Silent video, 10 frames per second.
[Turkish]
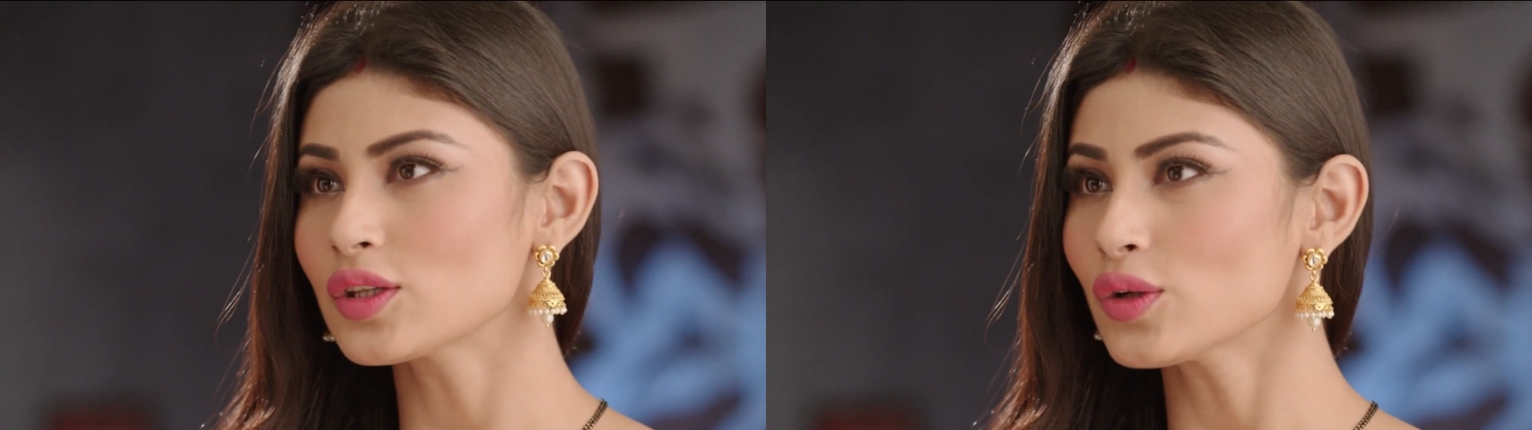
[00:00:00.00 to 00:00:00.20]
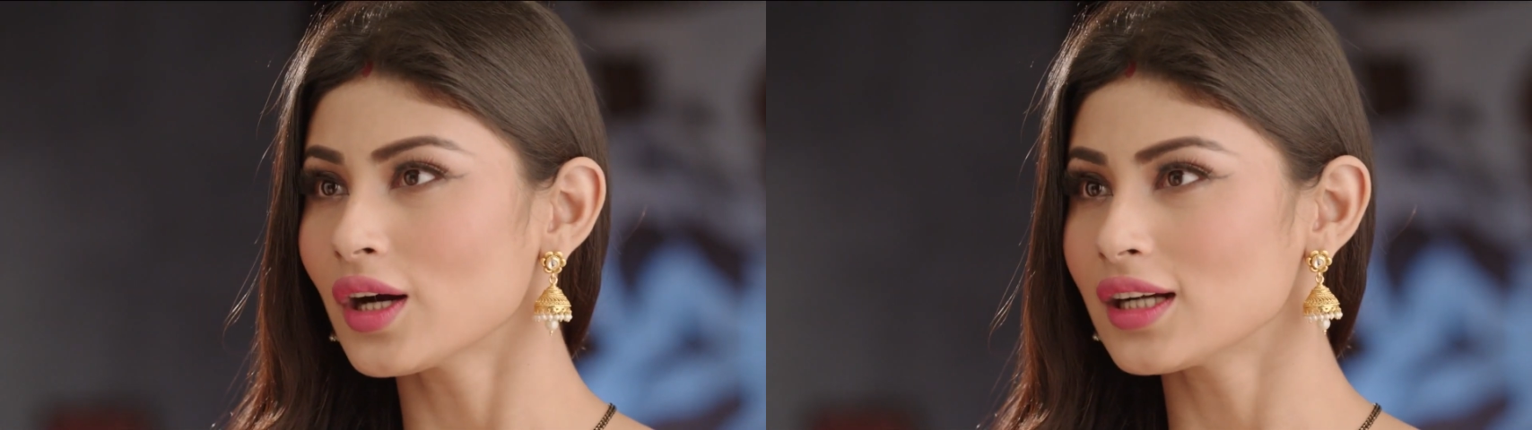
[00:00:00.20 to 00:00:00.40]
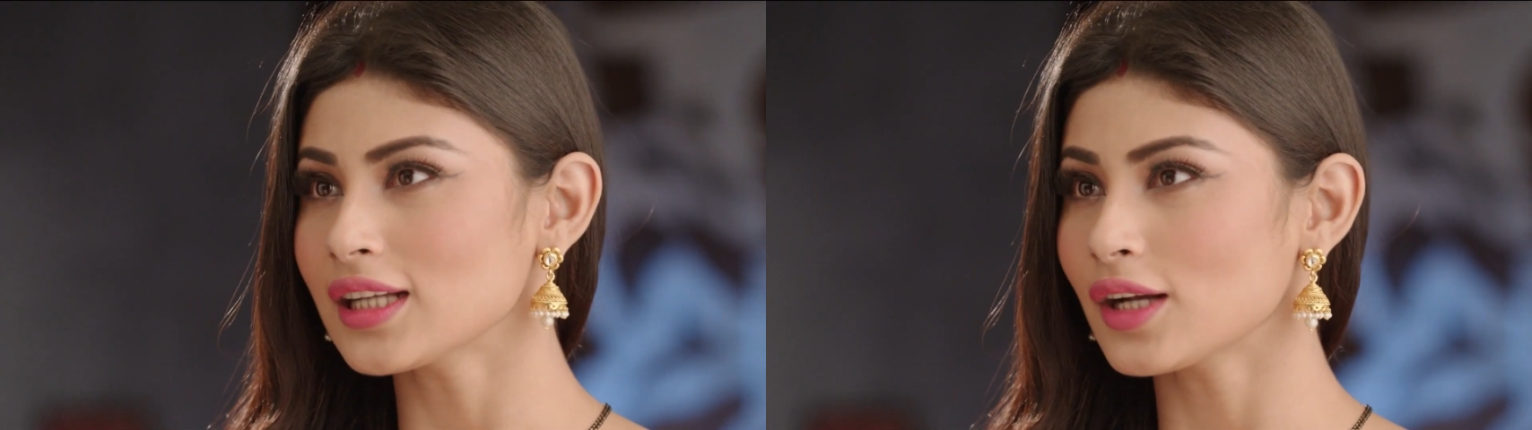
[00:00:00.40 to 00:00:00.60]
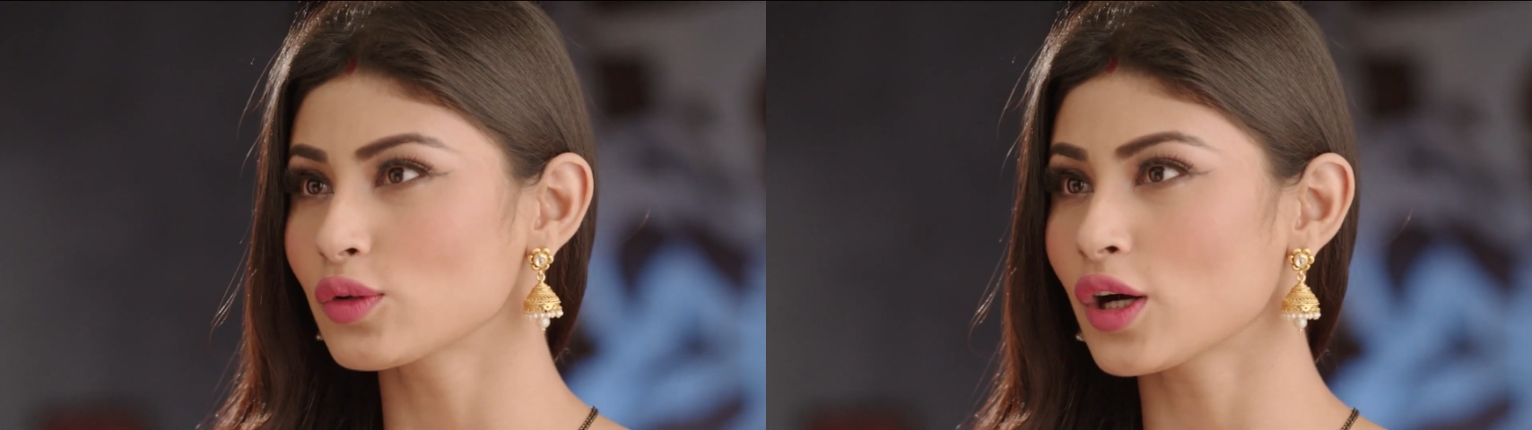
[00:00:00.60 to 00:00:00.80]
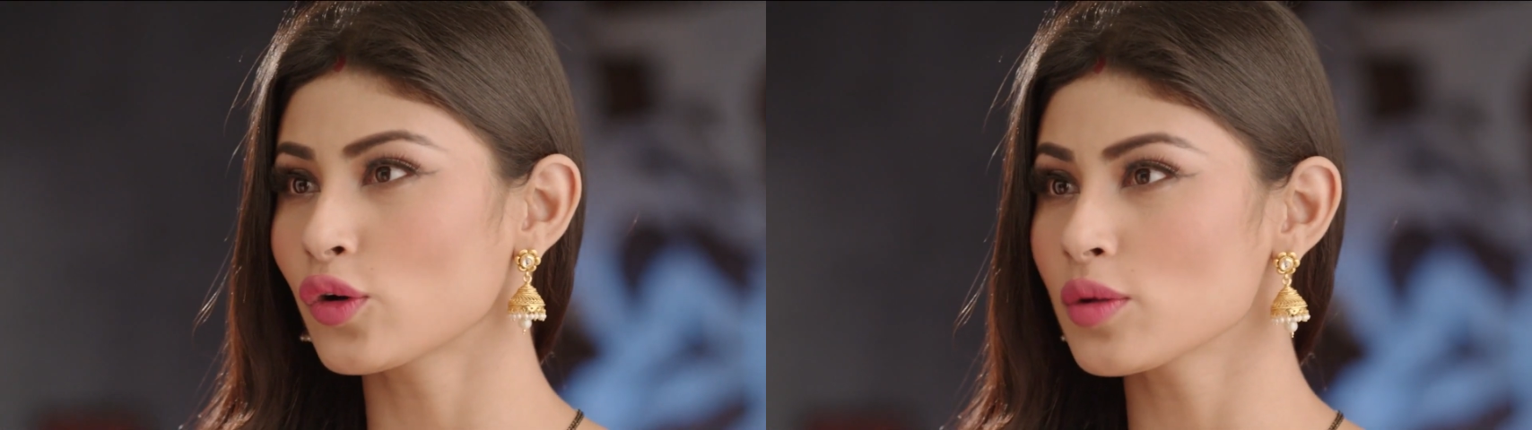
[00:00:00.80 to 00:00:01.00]
dövmenin bir
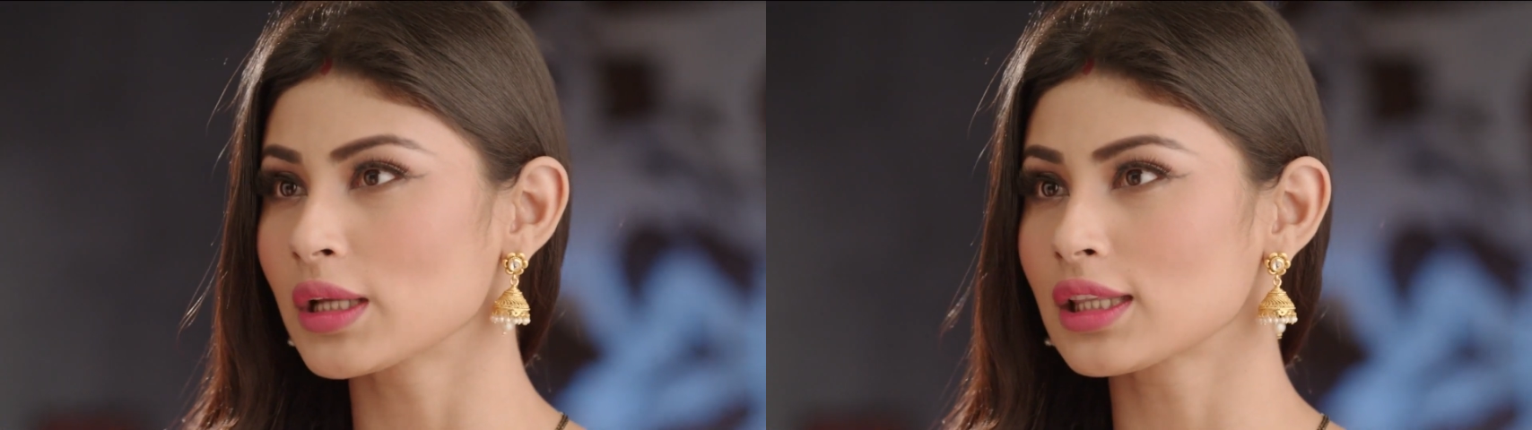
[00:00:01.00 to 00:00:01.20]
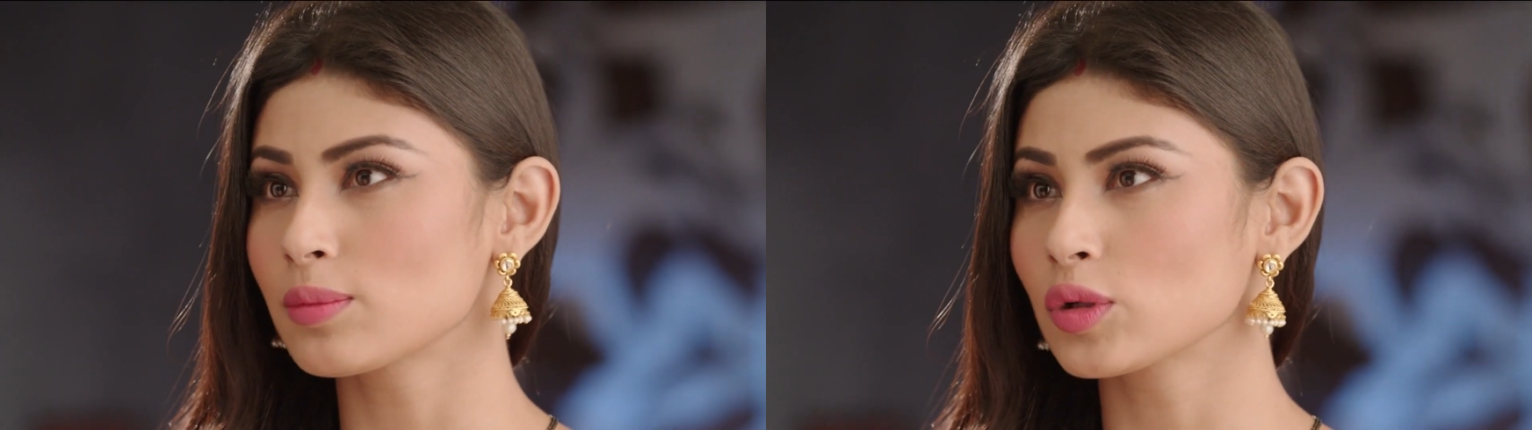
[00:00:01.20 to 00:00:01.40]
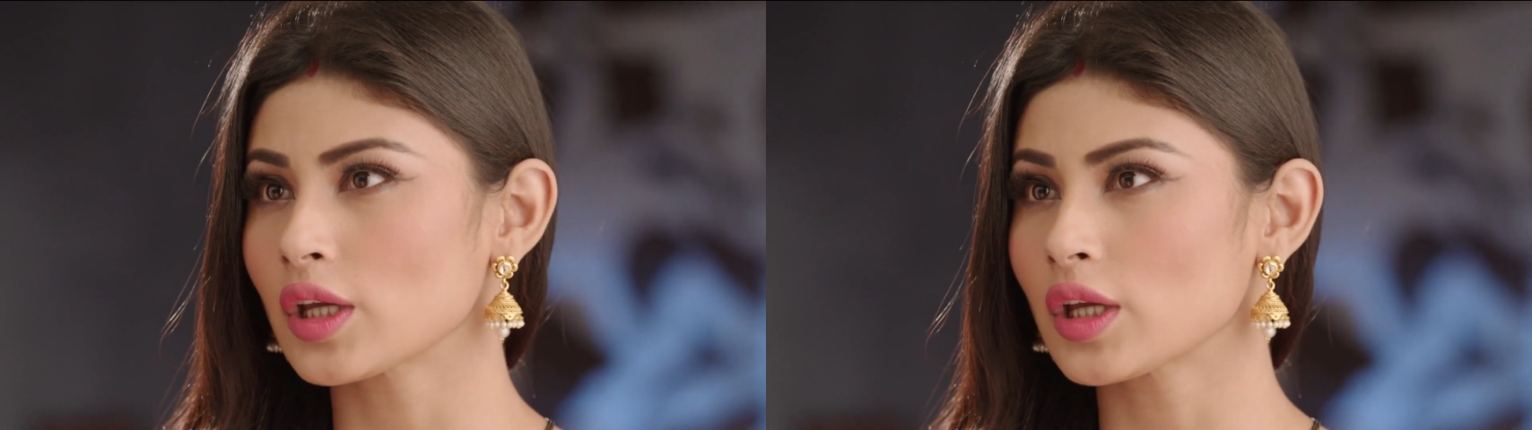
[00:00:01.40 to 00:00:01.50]
anlamı vardır